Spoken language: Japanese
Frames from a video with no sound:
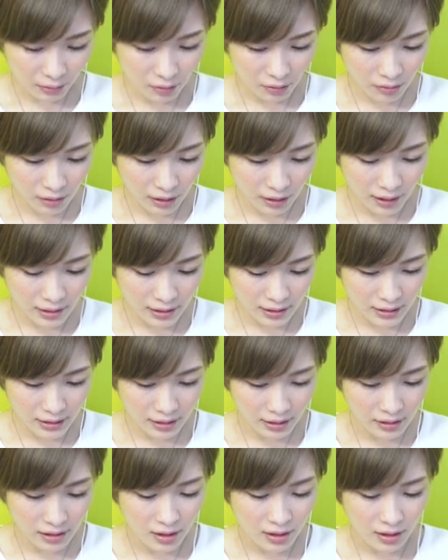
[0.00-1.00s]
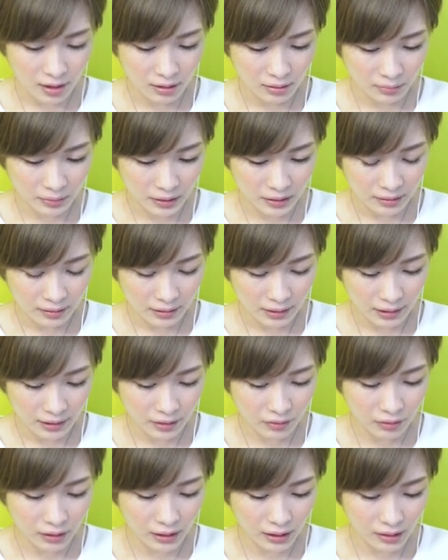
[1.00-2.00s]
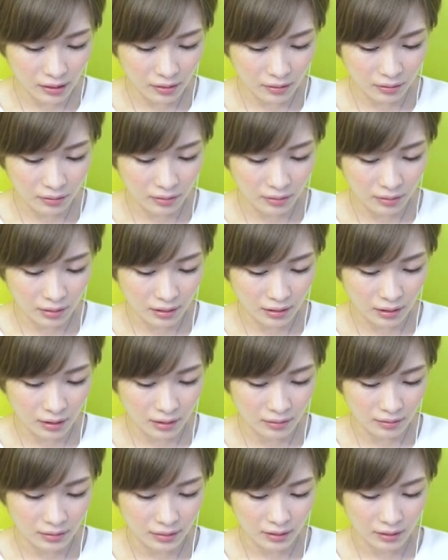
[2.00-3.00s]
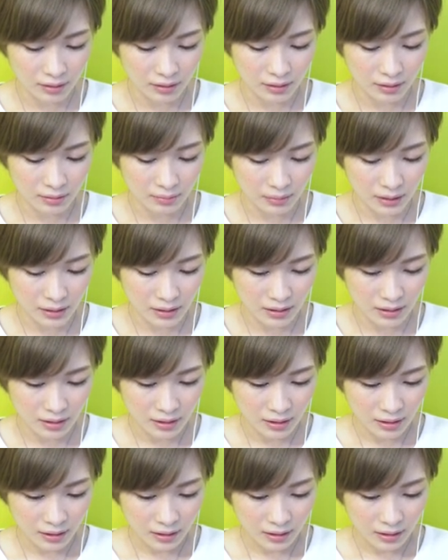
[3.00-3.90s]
こんな感じなんですけども、基本的にはオートアタックになってます。